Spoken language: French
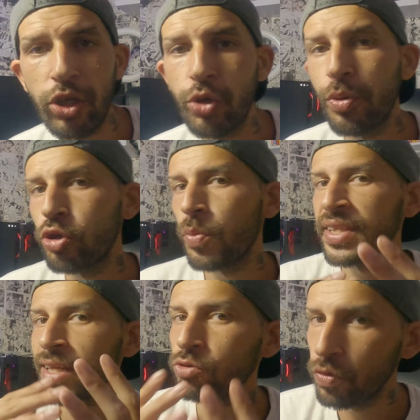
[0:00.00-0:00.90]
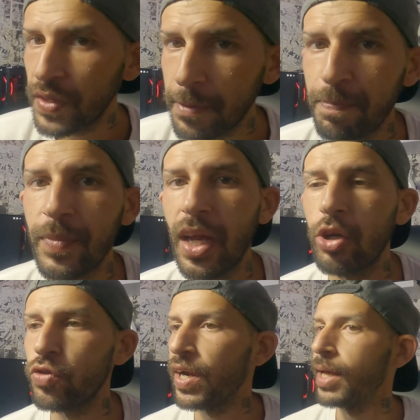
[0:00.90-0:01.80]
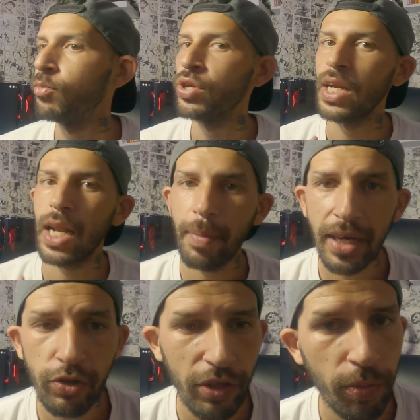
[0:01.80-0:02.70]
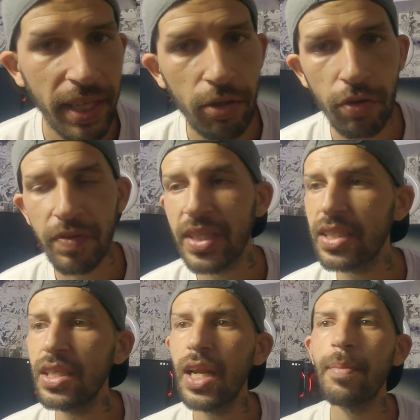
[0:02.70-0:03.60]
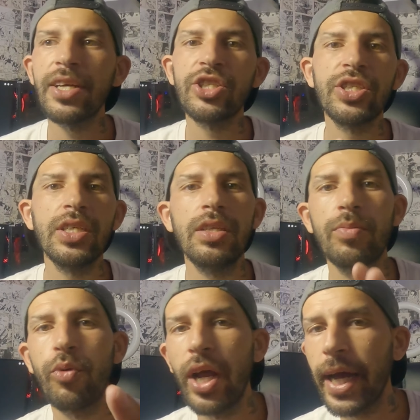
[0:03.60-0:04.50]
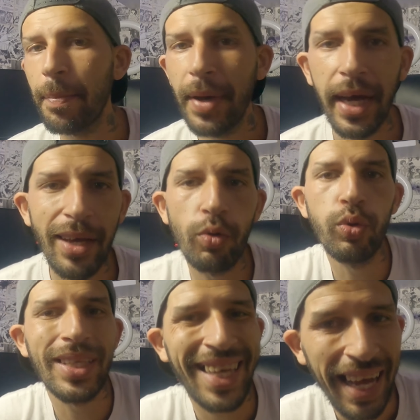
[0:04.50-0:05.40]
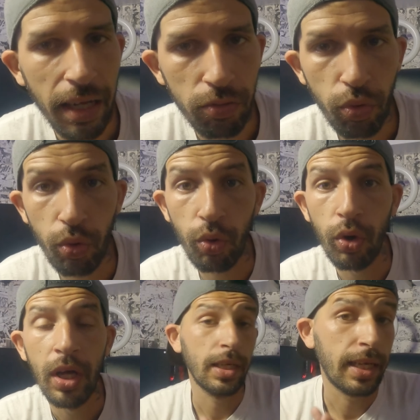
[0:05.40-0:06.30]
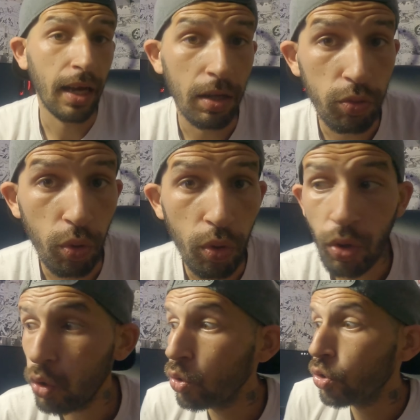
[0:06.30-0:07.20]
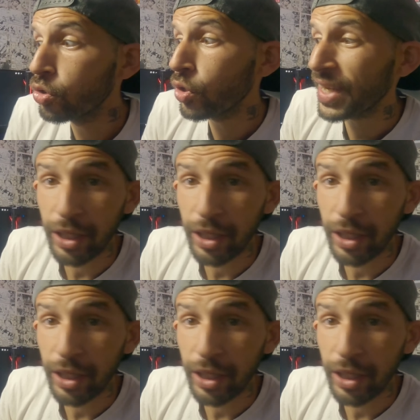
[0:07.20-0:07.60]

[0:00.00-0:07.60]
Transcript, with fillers: là, tu peux demander un devis. Alors ah, tu vas la mener là-bas, tu vas demander un devis. Si la machine pour la réparer coûte 40 euros, c'est 40 euros au lieu de